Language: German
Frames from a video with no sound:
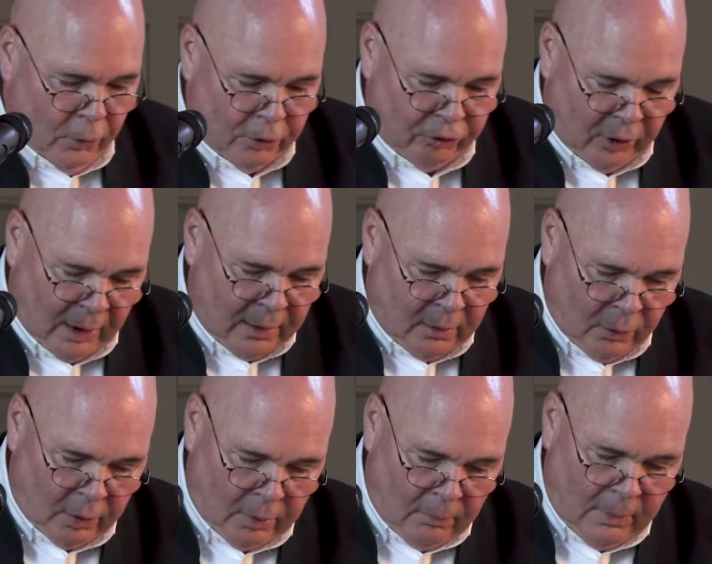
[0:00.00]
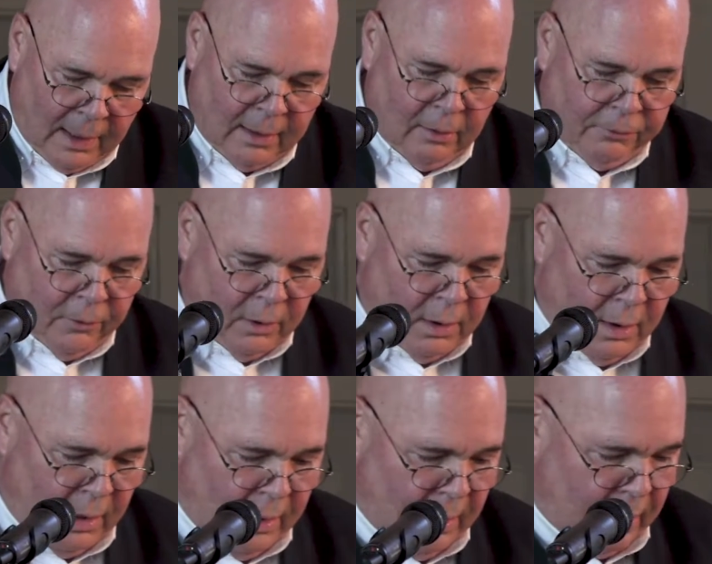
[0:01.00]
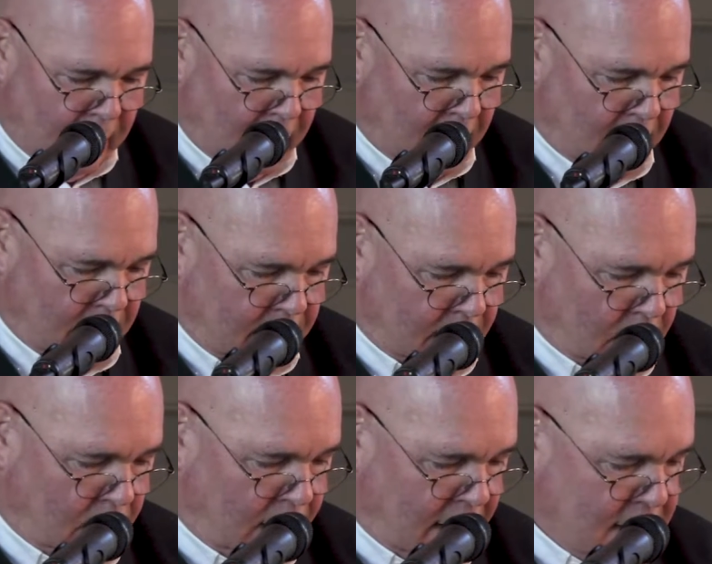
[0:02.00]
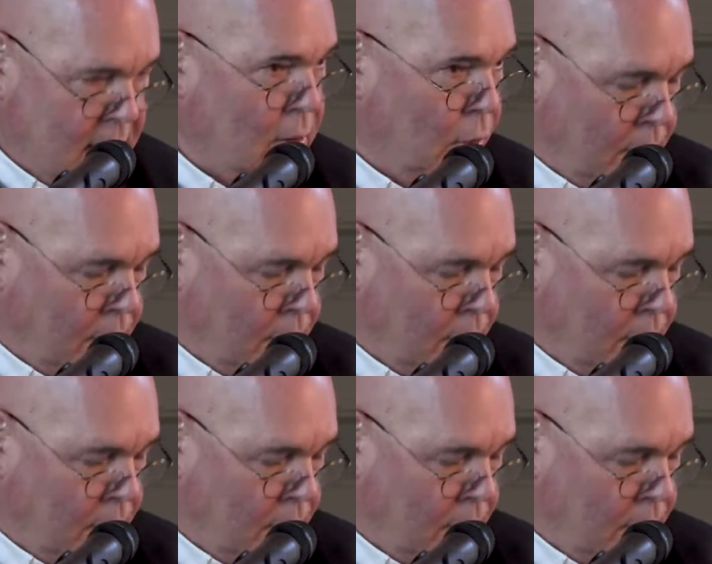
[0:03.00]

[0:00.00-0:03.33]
Vorstand Jürgen Mäder von Edeka Südwest,